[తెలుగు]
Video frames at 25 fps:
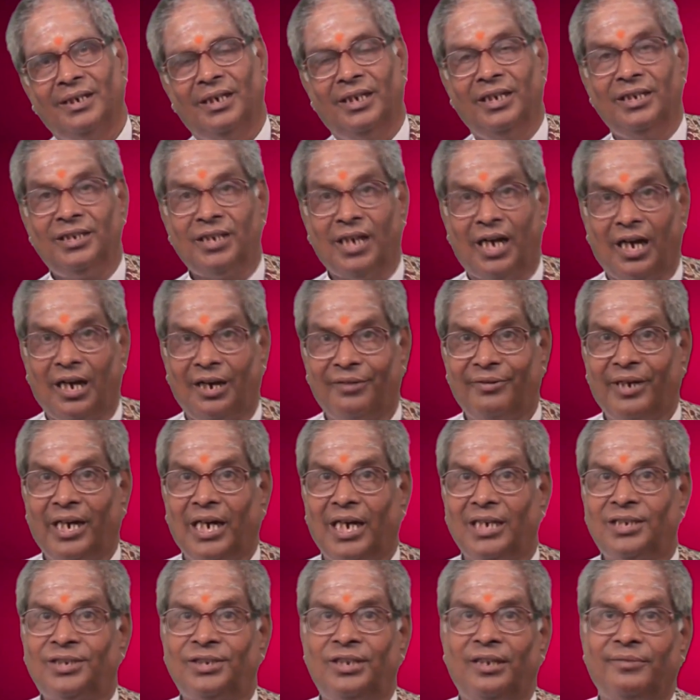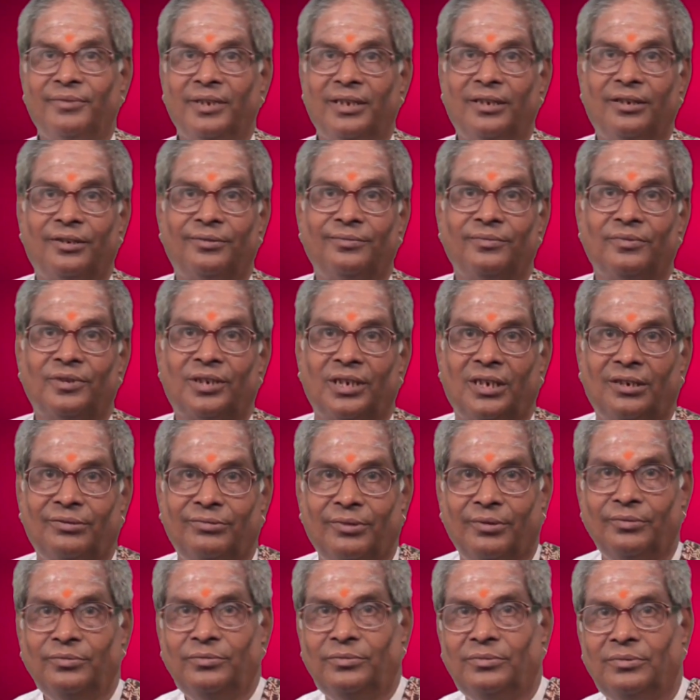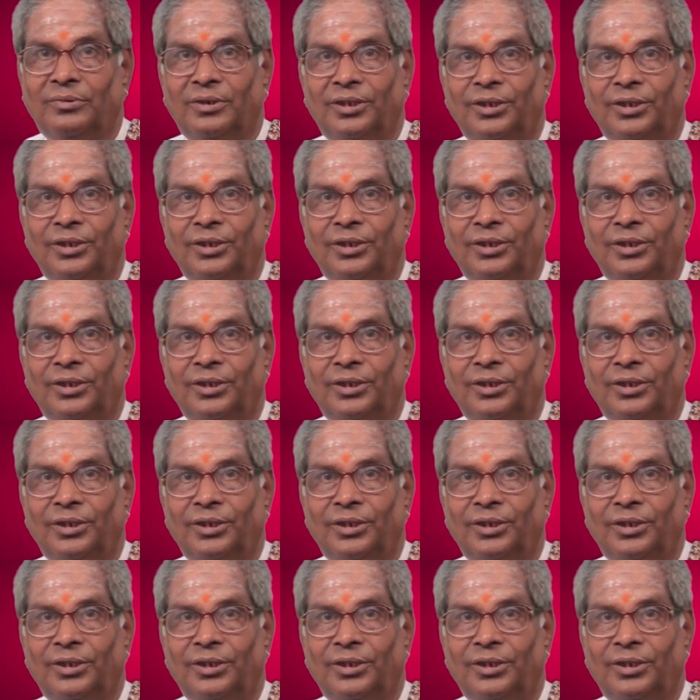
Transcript: ఈశావాస్యమిదగుం సర్వం